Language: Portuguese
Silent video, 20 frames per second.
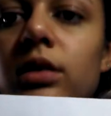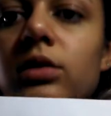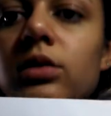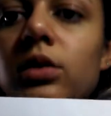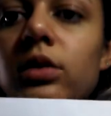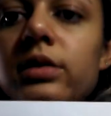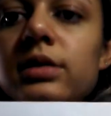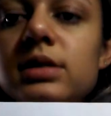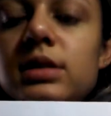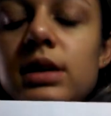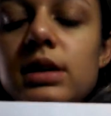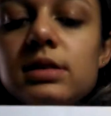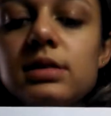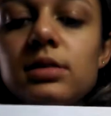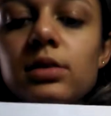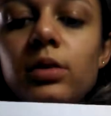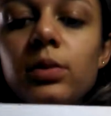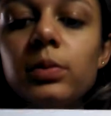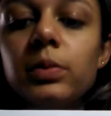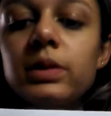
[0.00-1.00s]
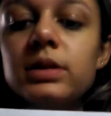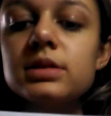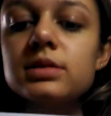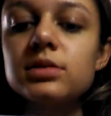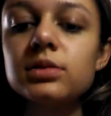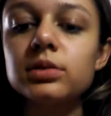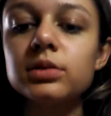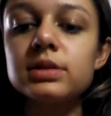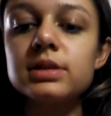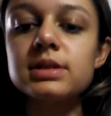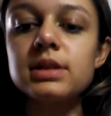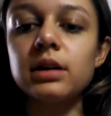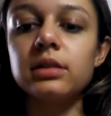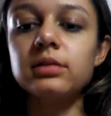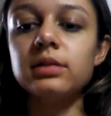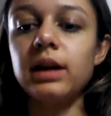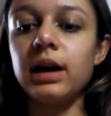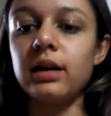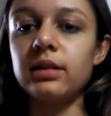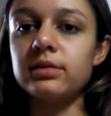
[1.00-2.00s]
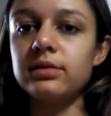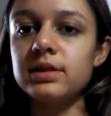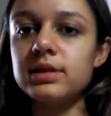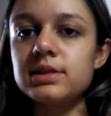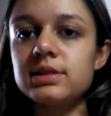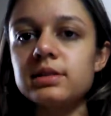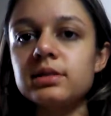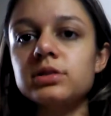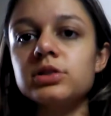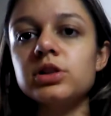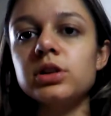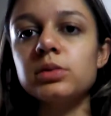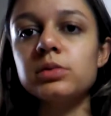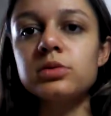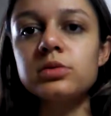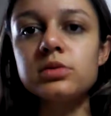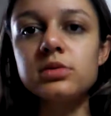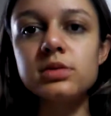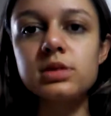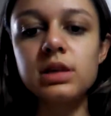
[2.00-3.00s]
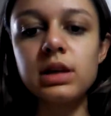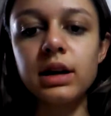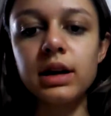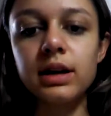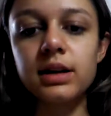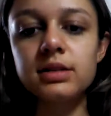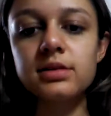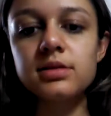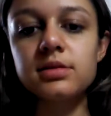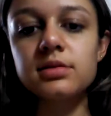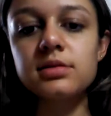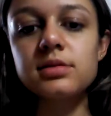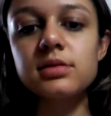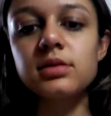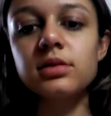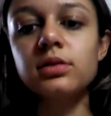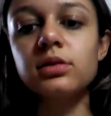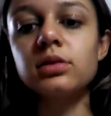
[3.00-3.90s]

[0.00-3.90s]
todos esses com pessoas saudáveis, de ambos os sexos,